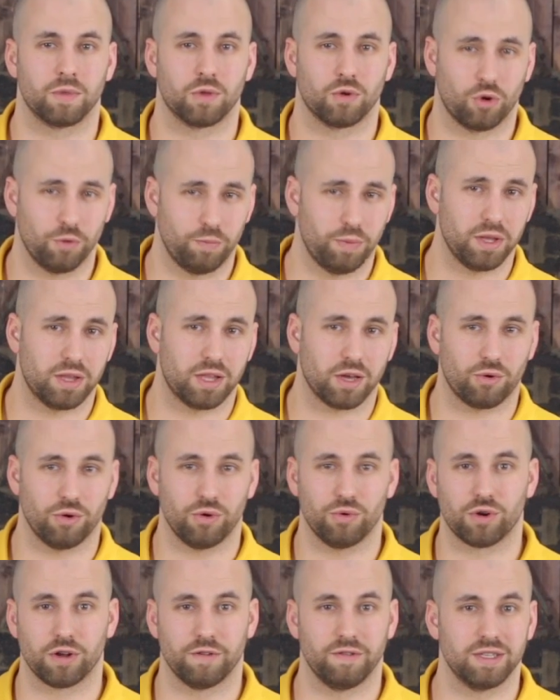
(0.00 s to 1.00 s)
Купить такой
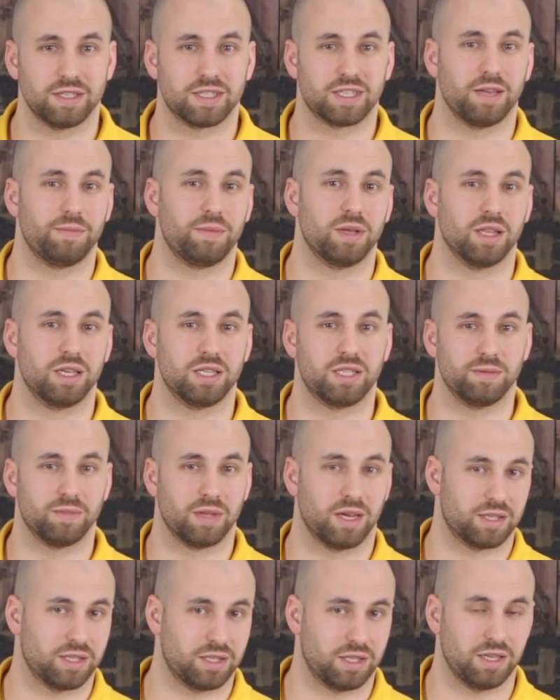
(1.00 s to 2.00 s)
уровень стабила
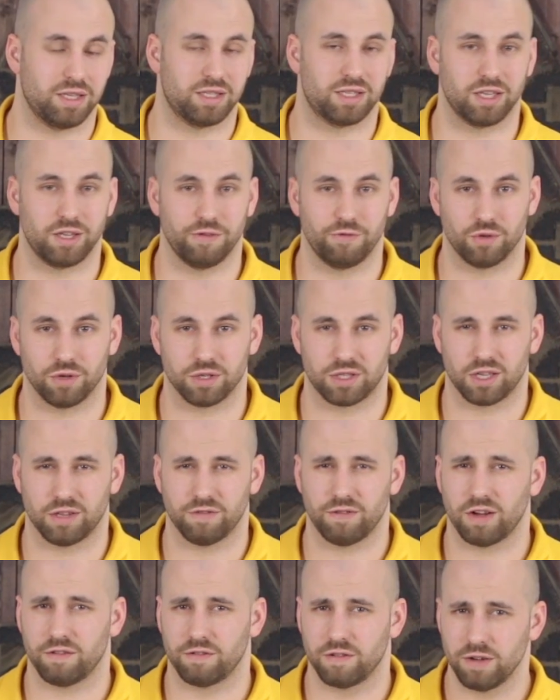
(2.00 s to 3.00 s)

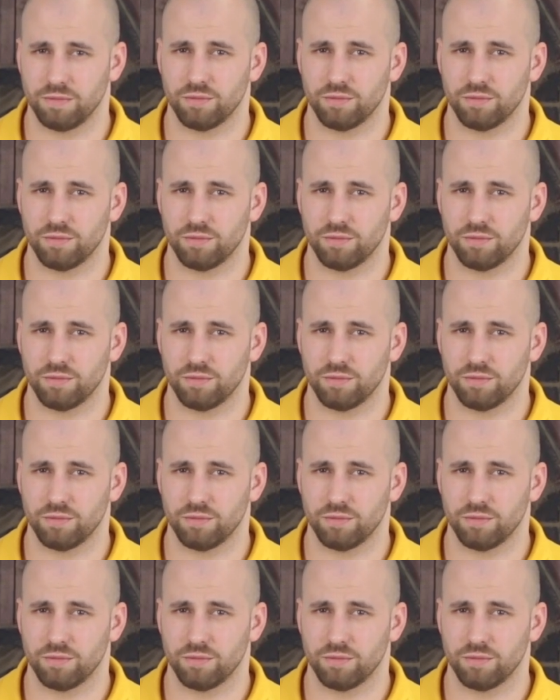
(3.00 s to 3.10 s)
17392 вы